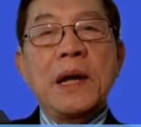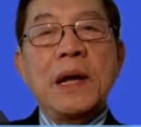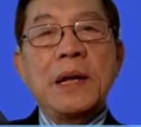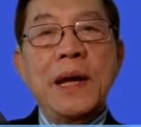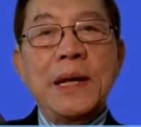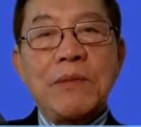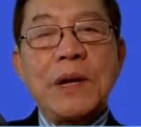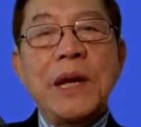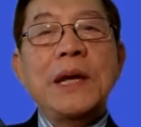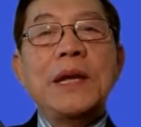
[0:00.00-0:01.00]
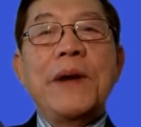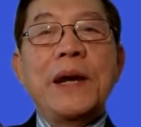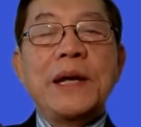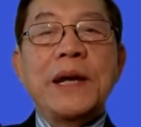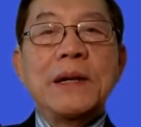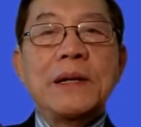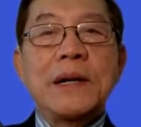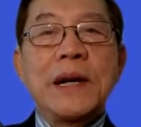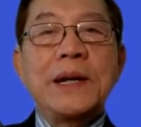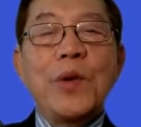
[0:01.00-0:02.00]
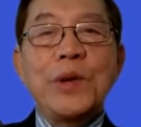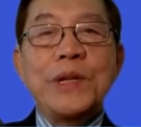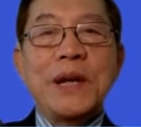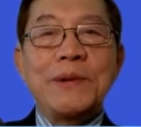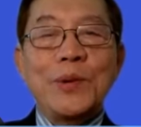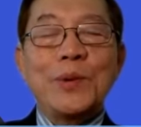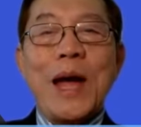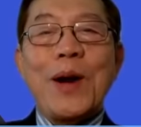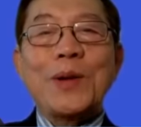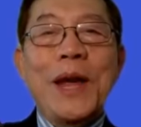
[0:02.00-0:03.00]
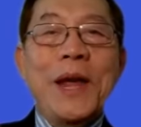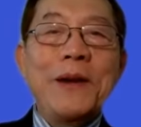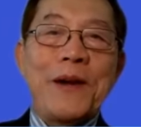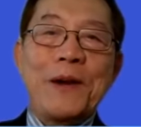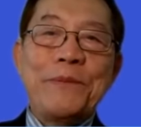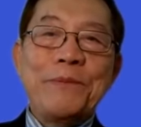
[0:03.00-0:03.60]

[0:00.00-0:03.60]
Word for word: Thì trong khi như vậy thì cái người đối diện với chúng ta có thể hít vào.